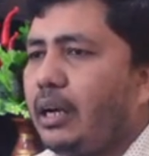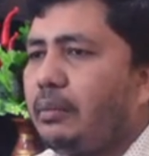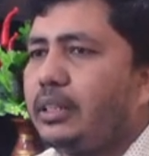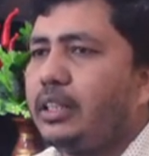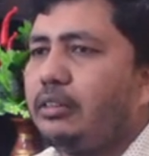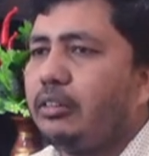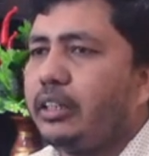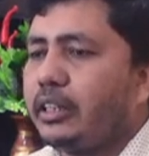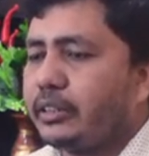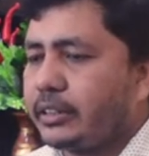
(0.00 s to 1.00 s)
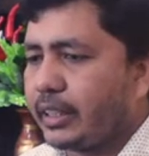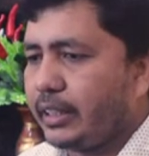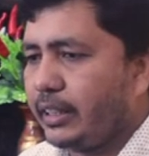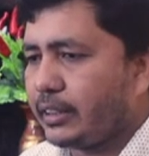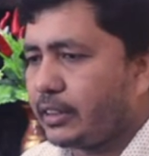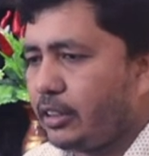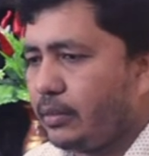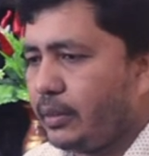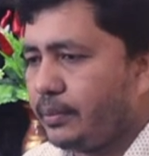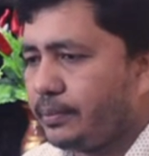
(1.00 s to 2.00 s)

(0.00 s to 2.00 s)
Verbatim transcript: আমাদের ওই ক্লাসটাকে নিয়ে আসতে হবে